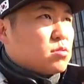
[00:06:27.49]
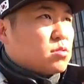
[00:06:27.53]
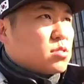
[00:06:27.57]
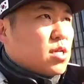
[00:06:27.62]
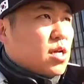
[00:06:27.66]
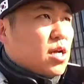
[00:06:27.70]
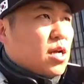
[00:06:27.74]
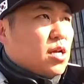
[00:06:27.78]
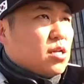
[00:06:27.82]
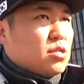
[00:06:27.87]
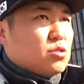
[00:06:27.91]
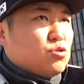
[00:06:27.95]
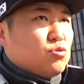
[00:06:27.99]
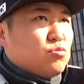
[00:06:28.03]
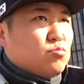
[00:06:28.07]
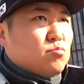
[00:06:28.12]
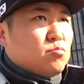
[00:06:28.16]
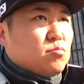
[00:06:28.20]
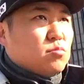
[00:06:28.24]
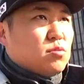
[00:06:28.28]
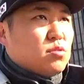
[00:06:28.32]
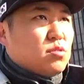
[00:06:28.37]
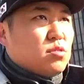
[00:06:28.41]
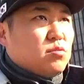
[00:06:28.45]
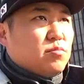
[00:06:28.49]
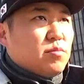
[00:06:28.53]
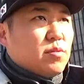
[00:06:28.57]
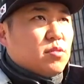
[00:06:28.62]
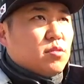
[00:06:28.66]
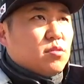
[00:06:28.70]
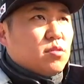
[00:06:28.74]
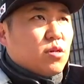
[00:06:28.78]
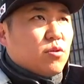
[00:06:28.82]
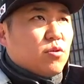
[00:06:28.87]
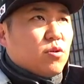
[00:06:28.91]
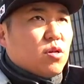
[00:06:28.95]
다 주,
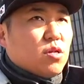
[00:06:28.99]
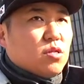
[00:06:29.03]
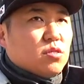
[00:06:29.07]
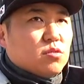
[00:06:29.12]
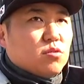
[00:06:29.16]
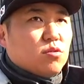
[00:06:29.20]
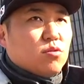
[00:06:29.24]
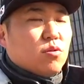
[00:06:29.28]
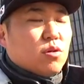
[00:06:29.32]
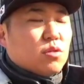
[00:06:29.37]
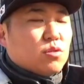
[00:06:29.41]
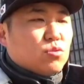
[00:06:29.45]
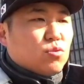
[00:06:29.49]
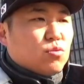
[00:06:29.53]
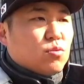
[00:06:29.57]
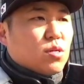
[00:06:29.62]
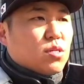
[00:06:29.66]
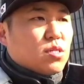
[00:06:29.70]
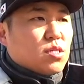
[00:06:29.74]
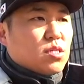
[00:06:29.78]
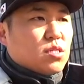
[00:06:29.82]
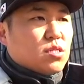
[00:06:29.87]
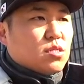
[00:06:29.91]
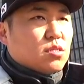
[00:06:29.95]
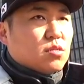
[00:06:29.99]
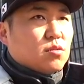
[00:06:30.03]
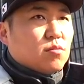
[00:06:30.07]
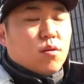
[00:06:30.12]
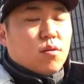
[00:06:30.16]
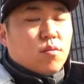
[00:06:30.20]
집에서 생활하는 거와 똑같은